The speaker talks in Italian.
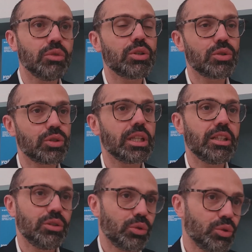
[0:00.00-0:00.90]
dove sono
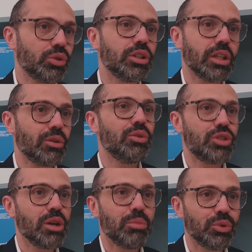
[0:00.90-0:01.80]
state introdotte
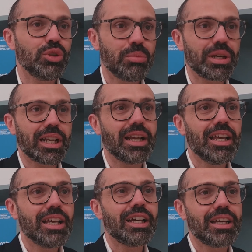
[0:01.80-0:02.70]
tecnologie appunto per
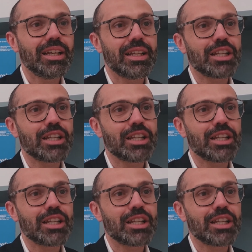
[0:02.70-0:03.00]
eh,